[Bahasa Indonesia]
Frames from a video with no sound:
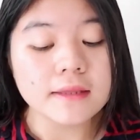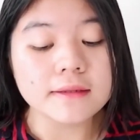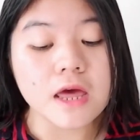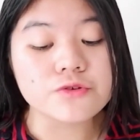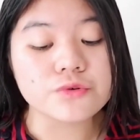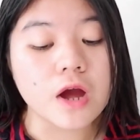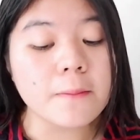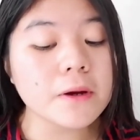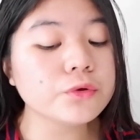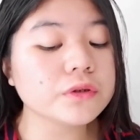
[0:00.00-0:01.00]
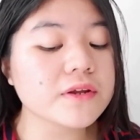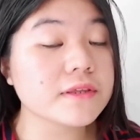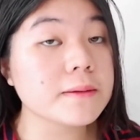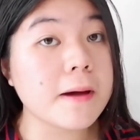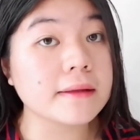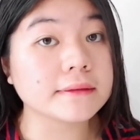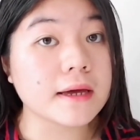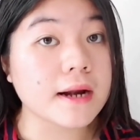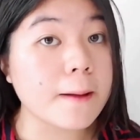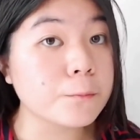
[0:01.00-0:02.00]
dan juga menutrisi
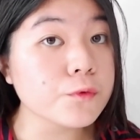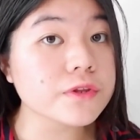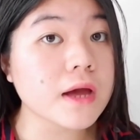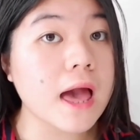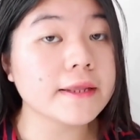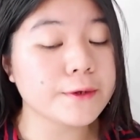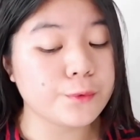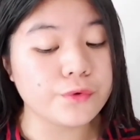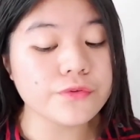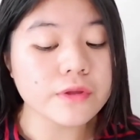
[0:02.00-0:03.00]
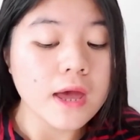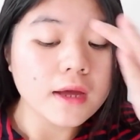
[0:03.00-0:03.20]
batang rambut sekaligus,